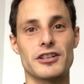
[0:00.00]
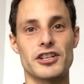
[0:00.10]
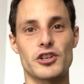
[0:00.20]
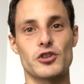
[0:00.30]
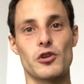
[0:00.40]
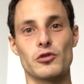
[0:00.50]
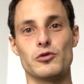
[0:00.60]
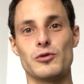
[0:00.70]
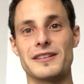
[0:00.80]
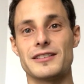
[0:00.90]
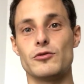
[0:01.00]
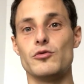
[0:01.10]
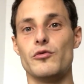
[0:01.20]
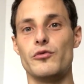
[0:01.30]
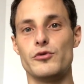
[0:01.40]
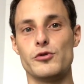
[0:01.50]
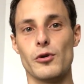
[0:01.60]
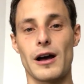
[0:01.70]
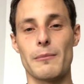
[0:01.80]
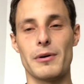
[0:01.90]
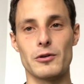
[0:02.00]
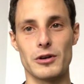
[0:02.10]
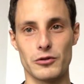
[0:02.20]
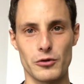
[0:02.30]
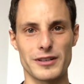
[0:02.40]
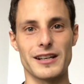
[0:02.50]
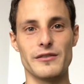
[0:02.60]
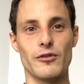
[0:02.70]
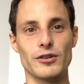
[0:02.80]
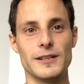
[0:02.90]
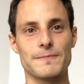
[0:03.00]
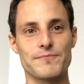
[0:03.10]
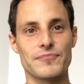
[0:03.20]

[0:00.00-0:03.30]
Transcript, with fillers: un chercheur de l'Institut du Futur à Palo Alto en Californie.